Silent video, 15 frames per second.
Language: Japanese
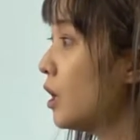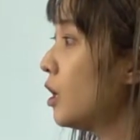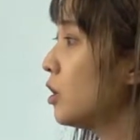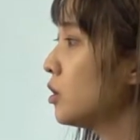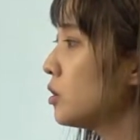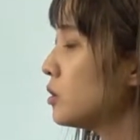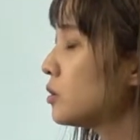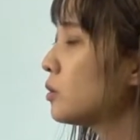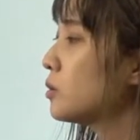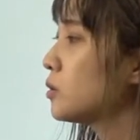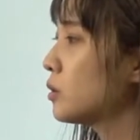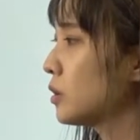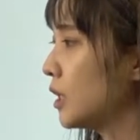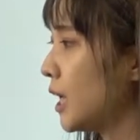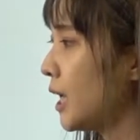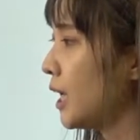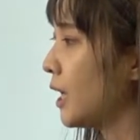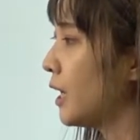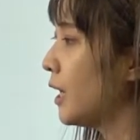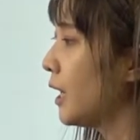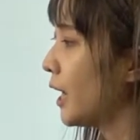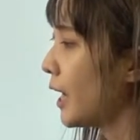いうこと
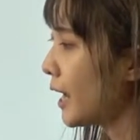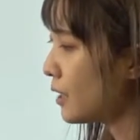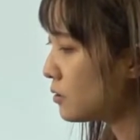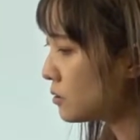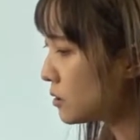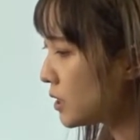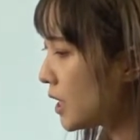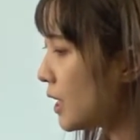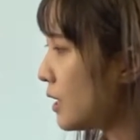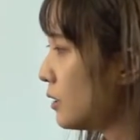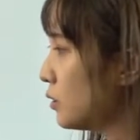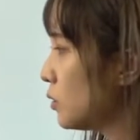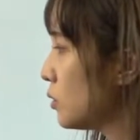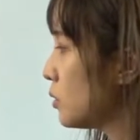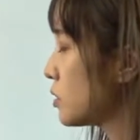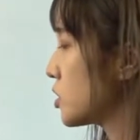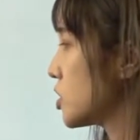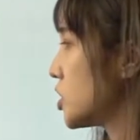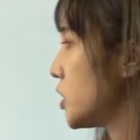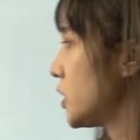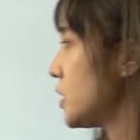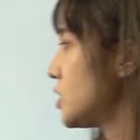で、ある程度
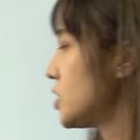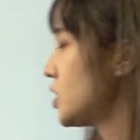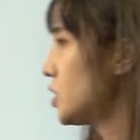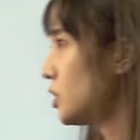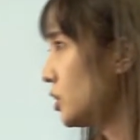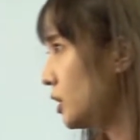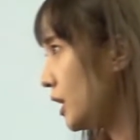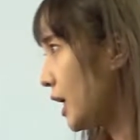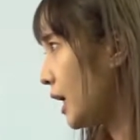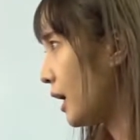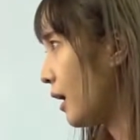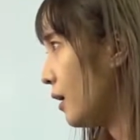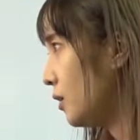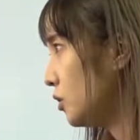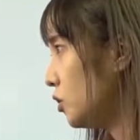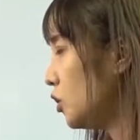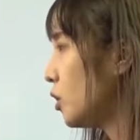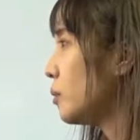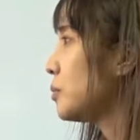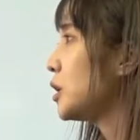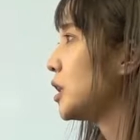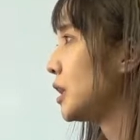縮んで
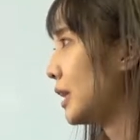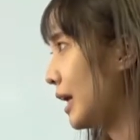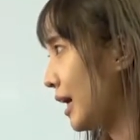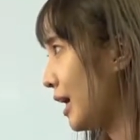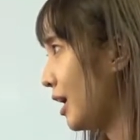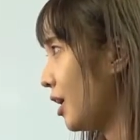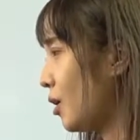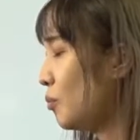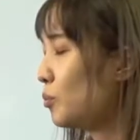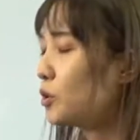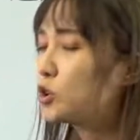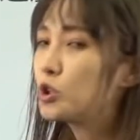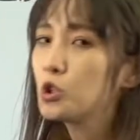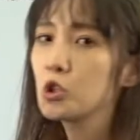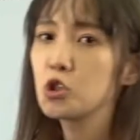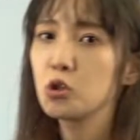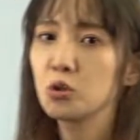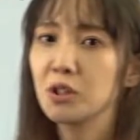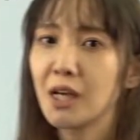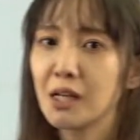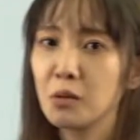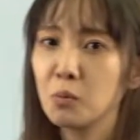伸びて元の状
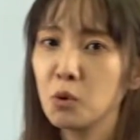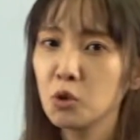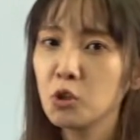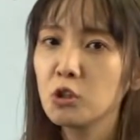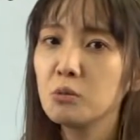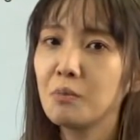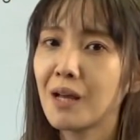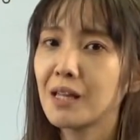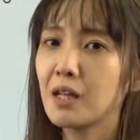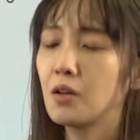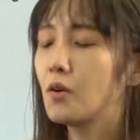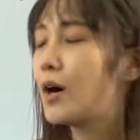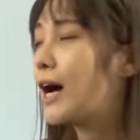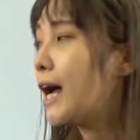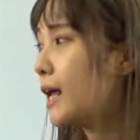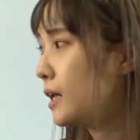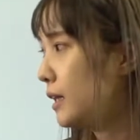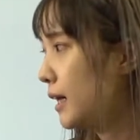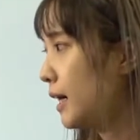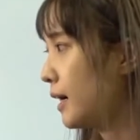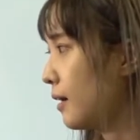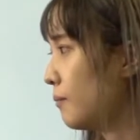態に戻るまでの
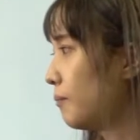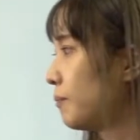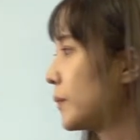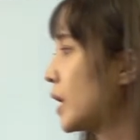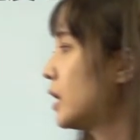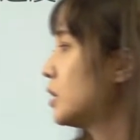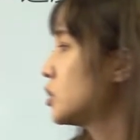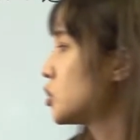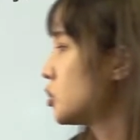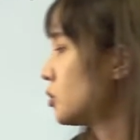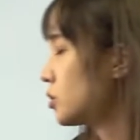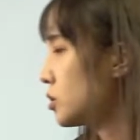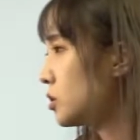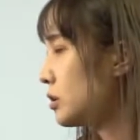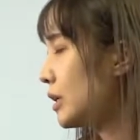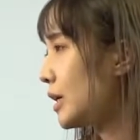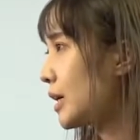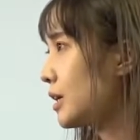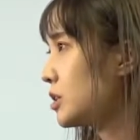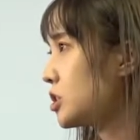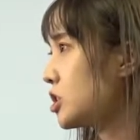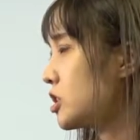間、小球に
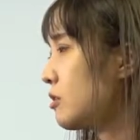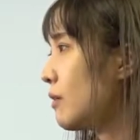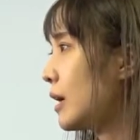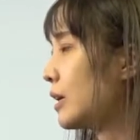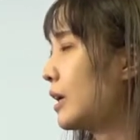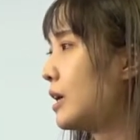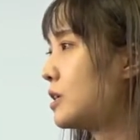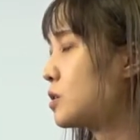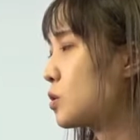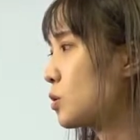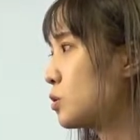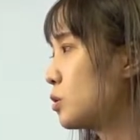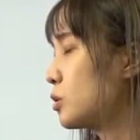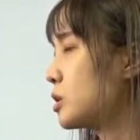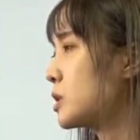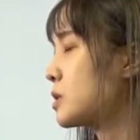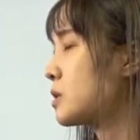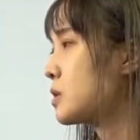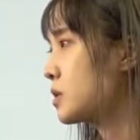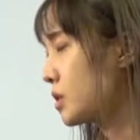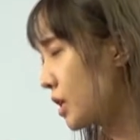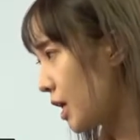関しては減速をし
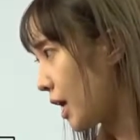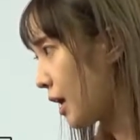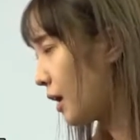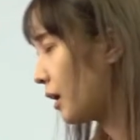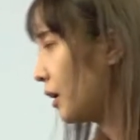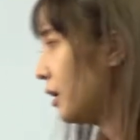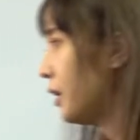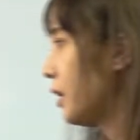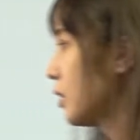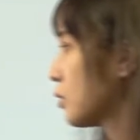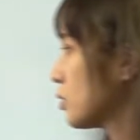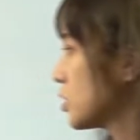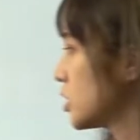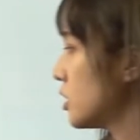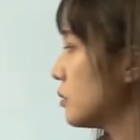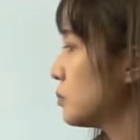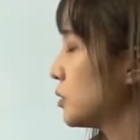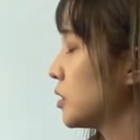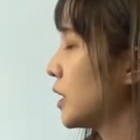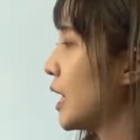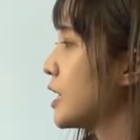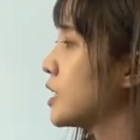続け、こっちの物
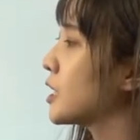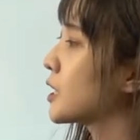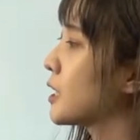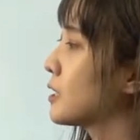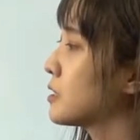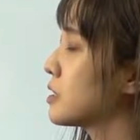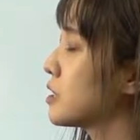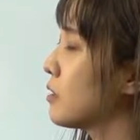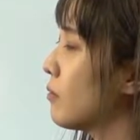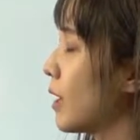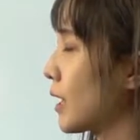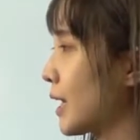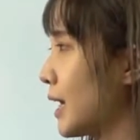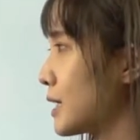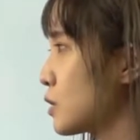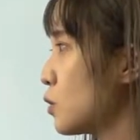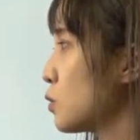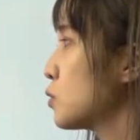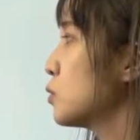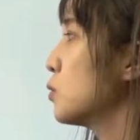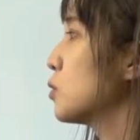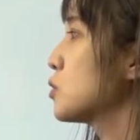体に関しては加
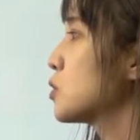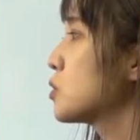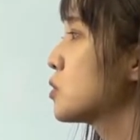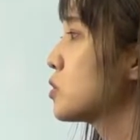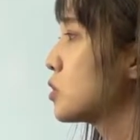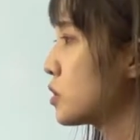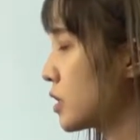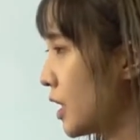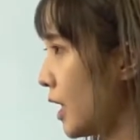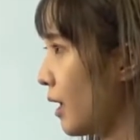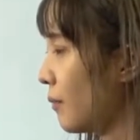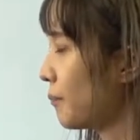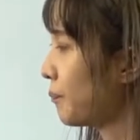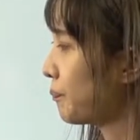速を続け、